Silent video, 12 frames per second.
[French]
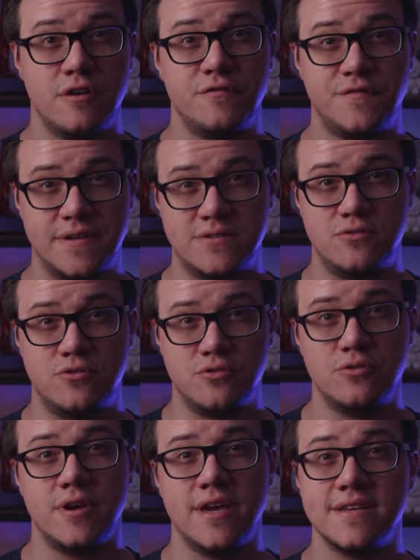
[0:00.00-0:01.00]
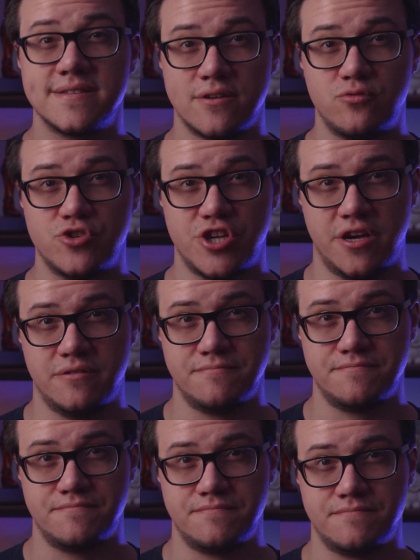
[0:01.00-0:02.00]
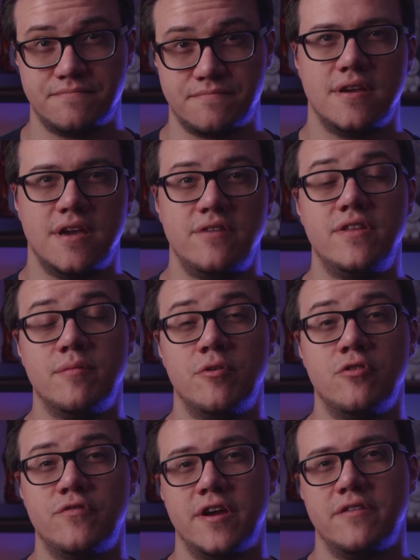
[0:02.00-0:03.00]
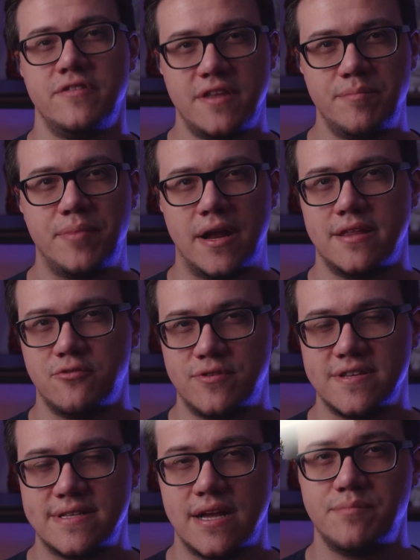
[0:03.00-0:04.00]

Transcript: fastidieux et ça coûte cher. Évidemment, on va éviter de parler de Tesla